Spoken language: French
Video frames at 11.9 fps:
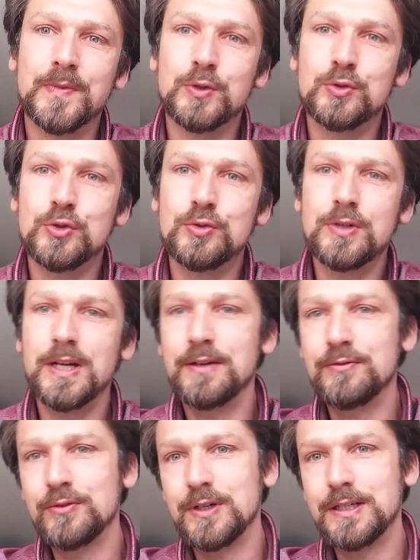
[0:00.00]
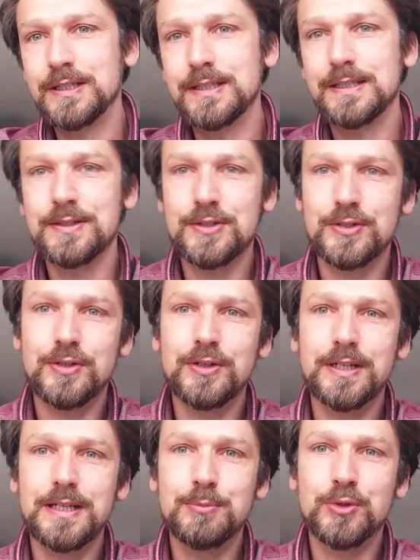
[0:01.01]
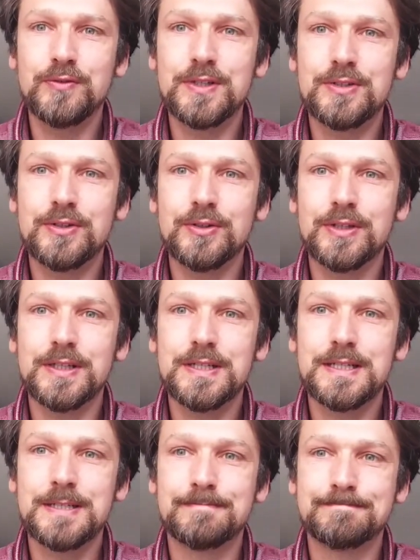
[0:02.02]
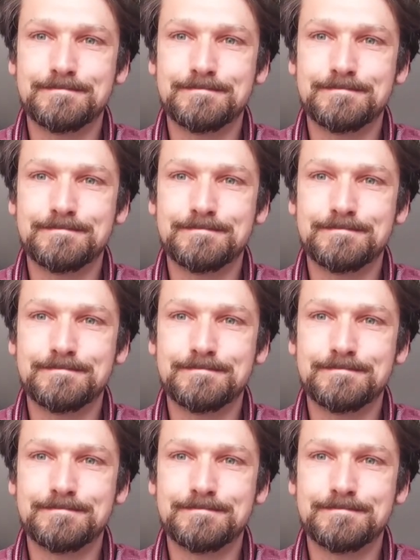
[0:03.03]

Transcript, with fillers: Donc je suis à la fois danseur et professeur de danse.